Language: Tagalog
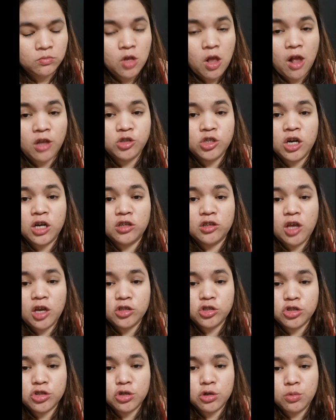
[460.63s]
At saka
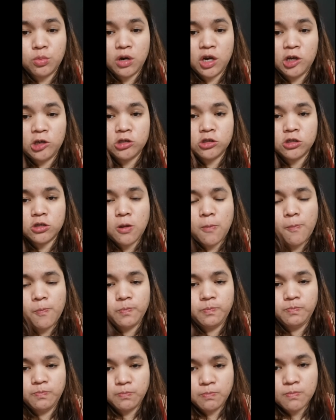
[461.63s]
texture-wise,
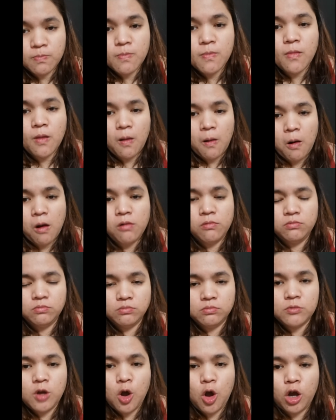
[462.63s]

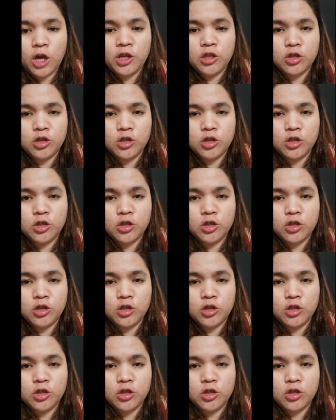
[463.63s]
okay